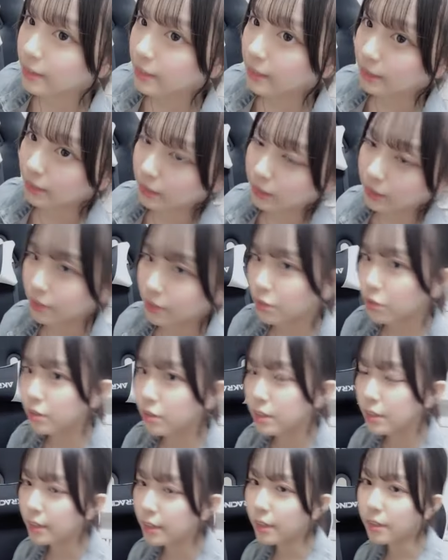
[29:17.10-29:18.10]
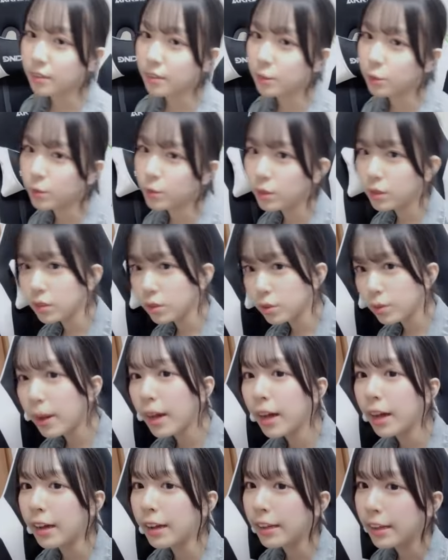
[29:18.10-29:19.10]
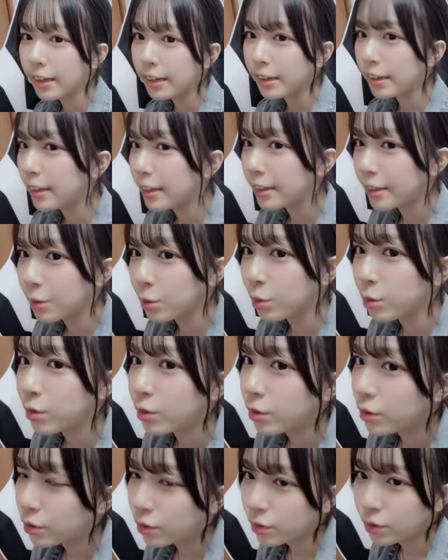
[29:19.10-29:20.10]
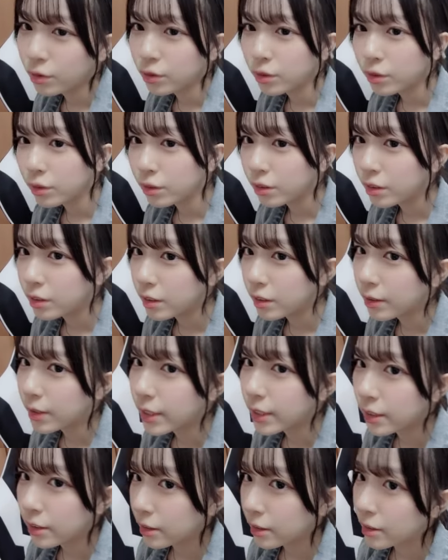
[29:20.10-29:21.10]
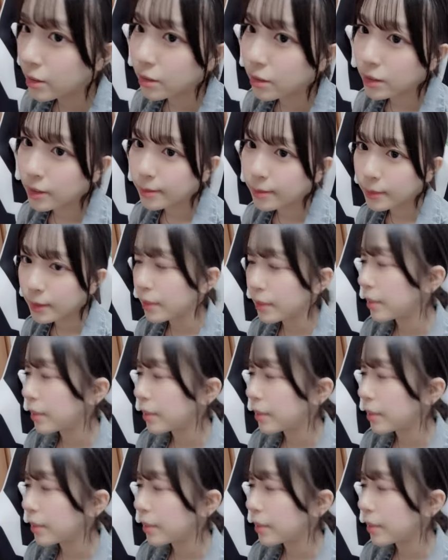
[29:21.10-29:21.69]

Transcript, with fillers: きだった長時間座る人はこういう柔らかい素材向